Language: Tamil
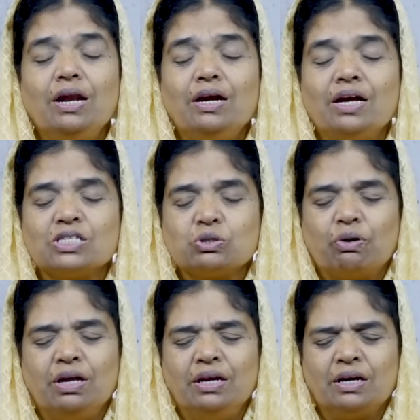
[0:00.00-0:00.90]
என்று நீர்
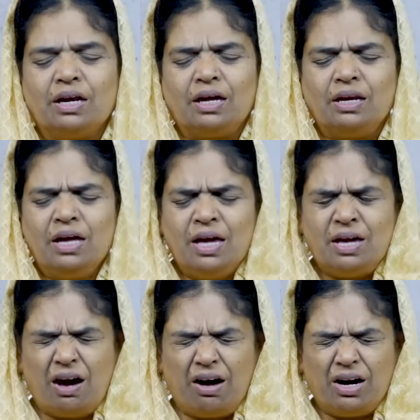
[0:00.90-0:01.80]
சொல்லியிருக்கிறேன்
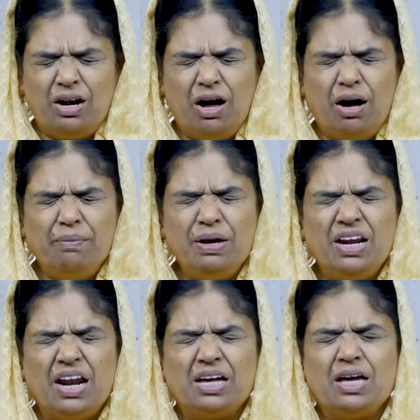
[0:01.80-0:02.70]
யாரெல்லாம்
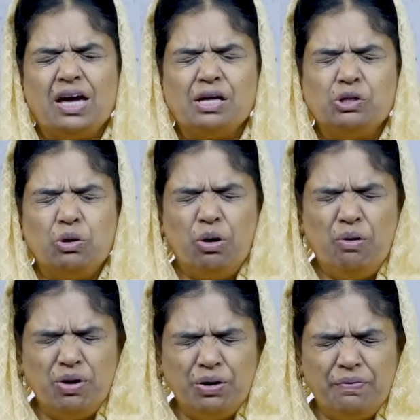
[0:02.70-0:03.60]
இன்றைக்கு ஏதோ
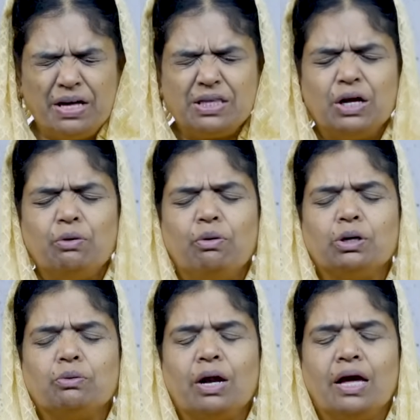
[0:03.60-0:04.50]
ஒரு வேதனையோடு
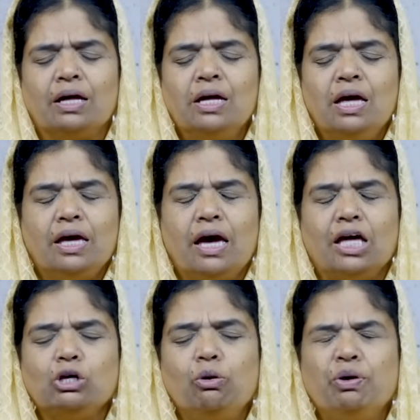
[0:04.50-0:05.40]
கூட
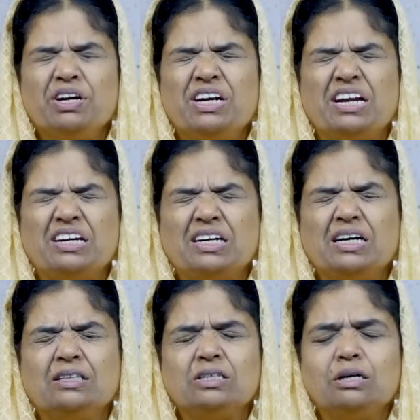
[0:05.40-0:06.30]
ஏதோ ஒரு
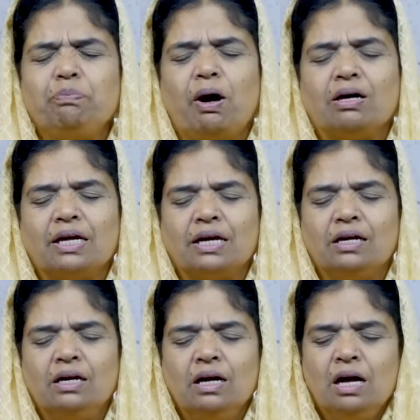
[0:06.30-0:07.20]
நெருக்கத்தின்
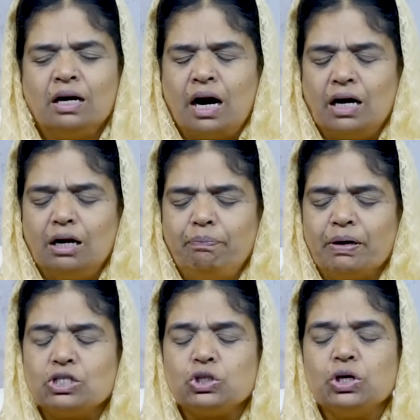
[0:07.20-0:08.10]
பாதையில் கடன்
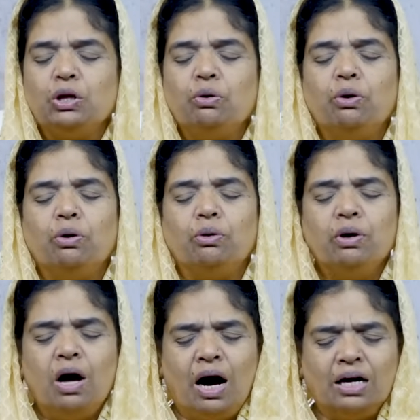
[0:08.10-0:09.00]
பிரச்சனையோ
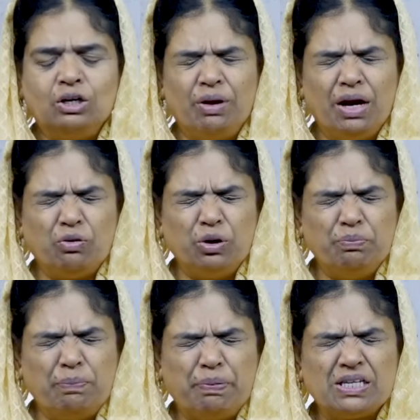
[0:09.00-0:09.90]
ஆண்டவரே
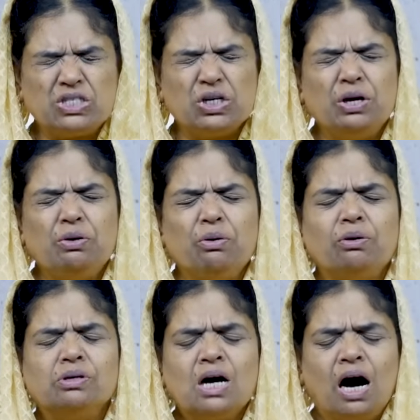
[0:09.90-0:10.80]
குடும்ப பிரச்சனையோ
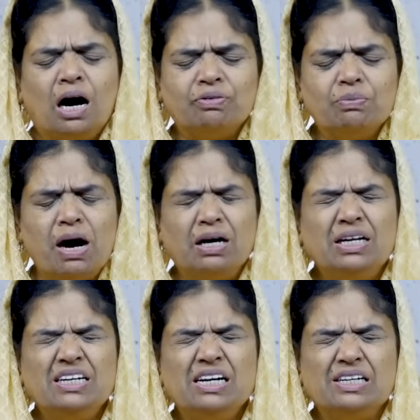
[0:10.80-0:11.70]

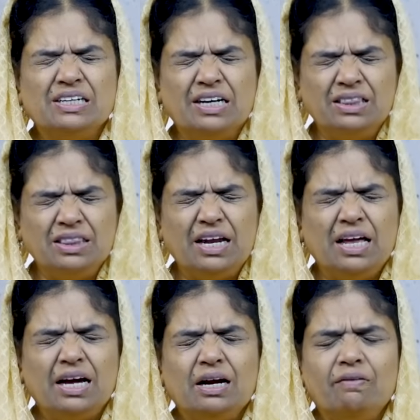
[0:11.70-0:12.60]
அவமானங்கள்
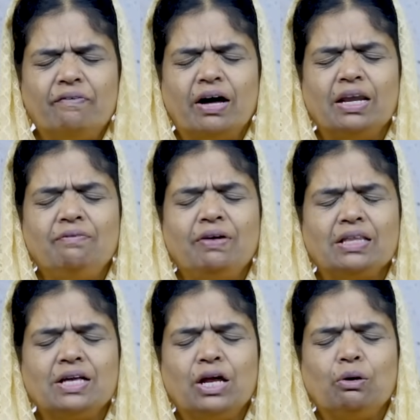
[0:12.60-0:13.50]
நிந்தனைகள் வலி
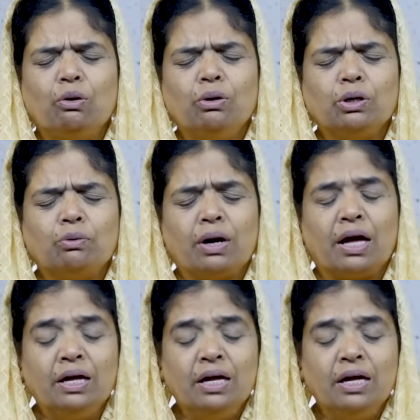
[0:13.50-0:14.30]
வேதனைகளோடு கூட